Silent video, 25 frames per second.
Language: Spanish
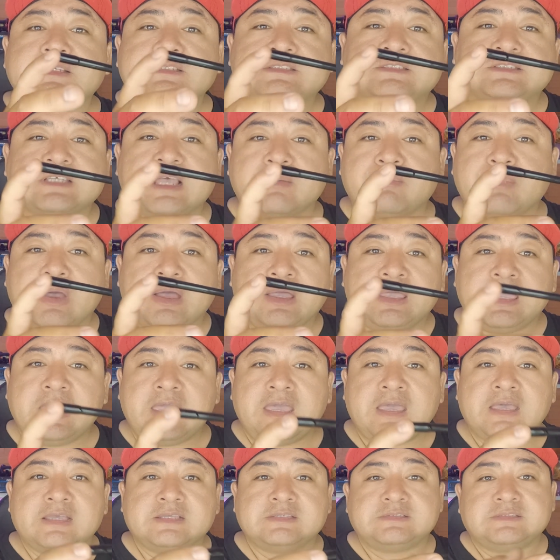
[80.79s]

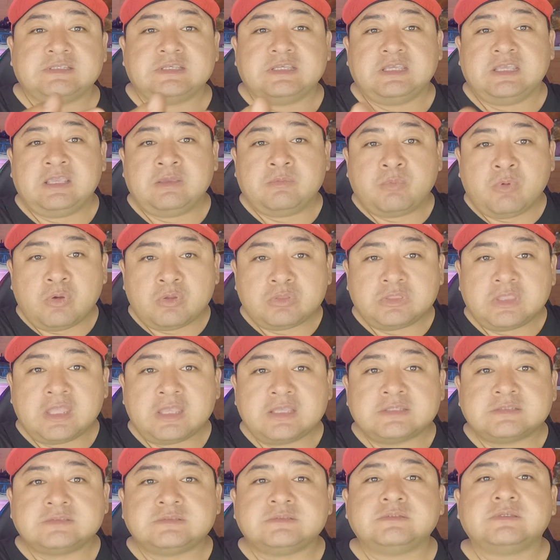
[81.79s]
zamaqueas y
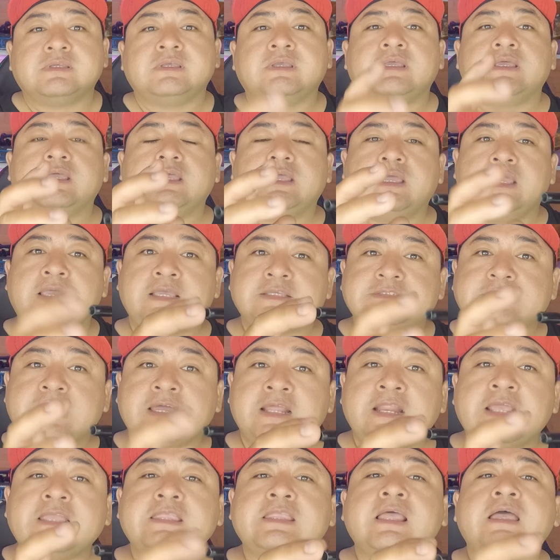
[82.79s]
botas,
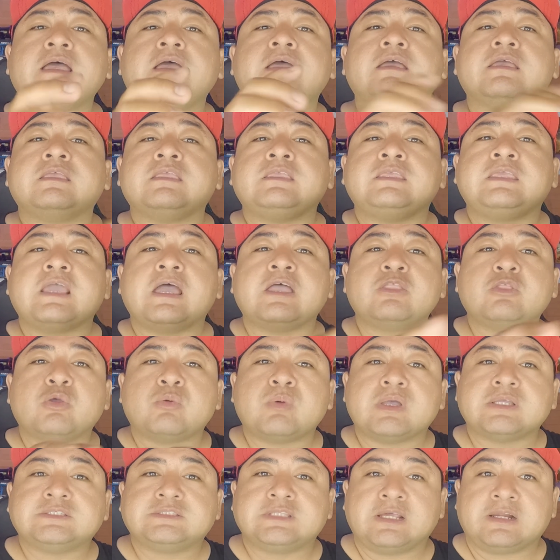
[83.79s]
esa arena ya
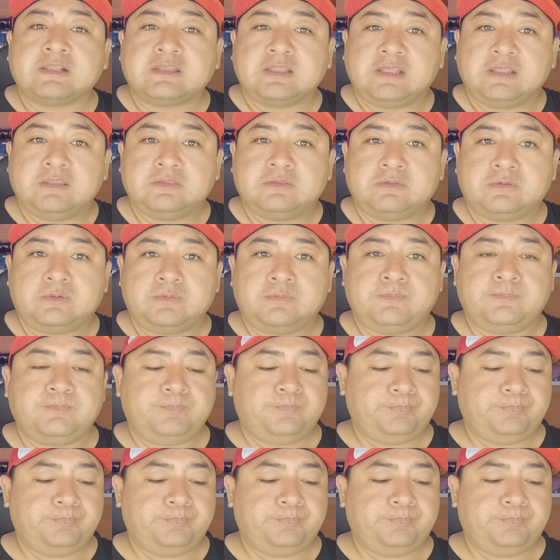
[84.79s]
no va a estar dentro.